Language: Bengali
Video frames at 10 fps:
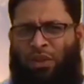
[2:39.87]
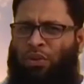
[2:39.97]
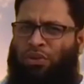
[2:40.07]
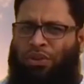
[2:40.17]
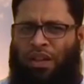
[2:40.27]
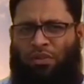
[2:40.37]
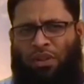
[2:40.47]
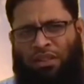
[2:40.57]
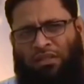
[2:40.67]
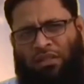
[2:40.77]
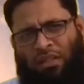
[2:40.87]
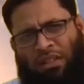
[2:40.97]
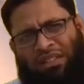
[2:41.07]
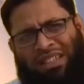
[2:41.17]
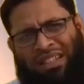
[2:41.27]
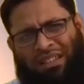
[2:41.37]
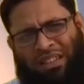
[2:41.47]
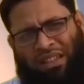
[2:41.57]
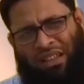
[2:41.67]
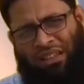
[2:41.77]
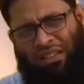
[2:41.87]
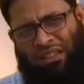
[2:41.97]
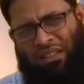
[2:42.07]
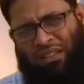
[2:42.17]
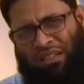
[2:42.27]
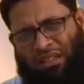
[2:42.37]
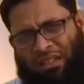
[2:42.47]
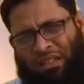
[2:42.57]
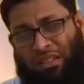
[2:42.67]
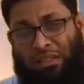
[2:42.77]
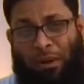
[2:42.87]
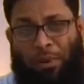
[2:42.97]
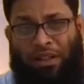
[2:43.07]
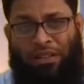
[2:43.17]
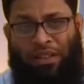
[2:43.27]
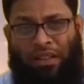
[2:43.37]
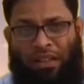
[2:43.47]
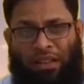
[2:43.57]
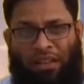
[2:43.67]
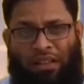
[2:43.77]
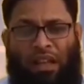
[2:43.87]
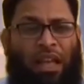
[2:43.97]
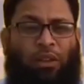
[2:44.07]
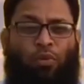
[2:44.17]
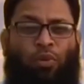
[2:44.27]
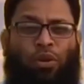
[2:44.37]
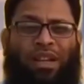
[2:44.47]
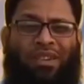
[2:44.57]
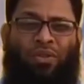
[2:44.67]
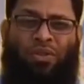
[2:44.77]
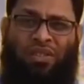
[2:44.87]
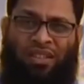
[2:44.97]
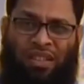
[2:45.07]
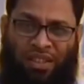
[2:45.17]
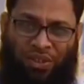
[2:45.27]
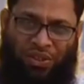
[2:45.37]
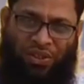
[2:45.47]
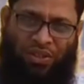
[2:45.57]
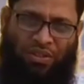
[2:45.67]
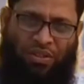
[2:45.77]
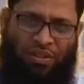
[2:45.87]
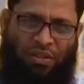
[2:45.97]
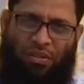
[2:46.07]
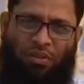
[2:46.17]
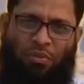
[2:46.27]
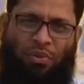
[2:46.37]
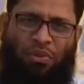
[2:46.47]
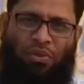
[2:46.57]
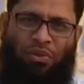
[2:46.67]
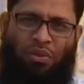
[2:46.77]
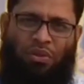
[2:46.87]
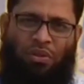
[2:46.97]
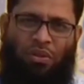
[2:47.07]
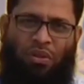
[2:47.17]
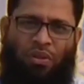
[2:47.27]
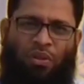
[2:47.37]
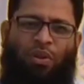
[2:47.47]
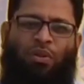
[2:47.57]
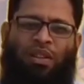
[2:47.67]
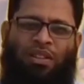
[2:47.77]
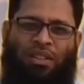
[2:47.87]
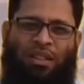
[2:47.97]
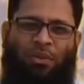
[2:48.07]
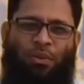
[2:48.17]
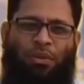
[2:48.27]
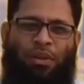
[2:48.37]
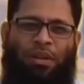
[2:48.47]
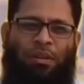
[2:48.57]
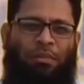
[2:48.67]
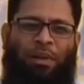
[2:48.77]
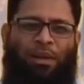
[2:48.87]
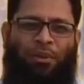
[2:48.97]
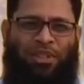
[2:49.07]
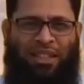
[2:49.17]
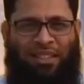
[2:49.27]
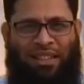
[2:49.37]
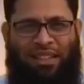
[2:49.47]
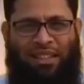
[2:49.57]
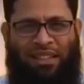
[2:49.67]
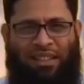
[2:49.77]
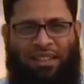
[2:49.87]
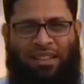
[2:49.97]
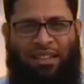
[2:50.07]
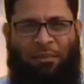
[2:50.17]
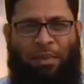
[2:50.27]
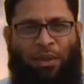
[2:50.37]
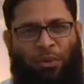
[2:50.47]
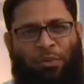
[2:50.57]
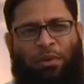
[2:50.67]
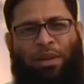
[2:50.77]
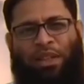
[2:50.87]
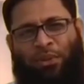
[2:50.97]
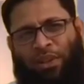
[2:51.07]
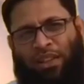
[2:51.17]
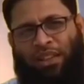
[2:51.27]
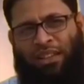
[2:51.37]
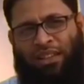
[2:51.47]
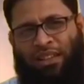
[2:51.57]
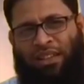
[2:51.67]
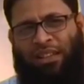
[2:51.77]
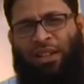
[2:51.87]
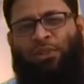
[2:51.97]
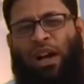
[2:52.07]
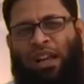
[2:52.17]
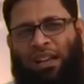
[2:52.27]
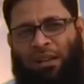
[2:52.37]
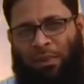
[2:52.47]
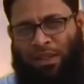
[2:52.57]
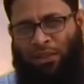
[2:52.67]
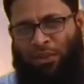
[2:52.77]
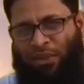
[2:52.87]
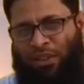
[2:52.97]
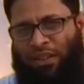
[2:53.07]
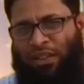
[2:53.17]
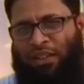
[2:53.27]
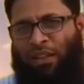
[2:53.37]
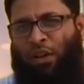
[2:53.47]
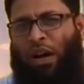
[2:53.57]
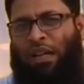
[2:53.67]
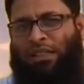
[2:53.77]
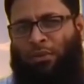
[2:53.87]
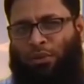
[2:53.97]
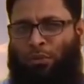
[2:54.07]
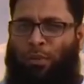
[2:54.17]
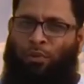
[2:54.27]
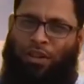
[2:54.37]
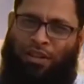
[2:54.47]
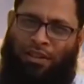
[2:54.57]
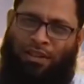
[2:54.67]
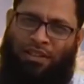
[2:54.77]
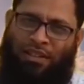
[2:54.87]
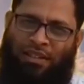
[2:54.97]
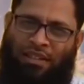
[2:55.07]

দেখুন একটু খেয়াল করে চীনের দিকে জাপানের দিকে এত বড় টেকনোলজির দেশ তবু করোনার সাথে পেরে উঠছে না তারা পেরে উঠবে বা কি করে তারা তো আল্লাহর পাঠানো আজাব অথবা পরীক্ষা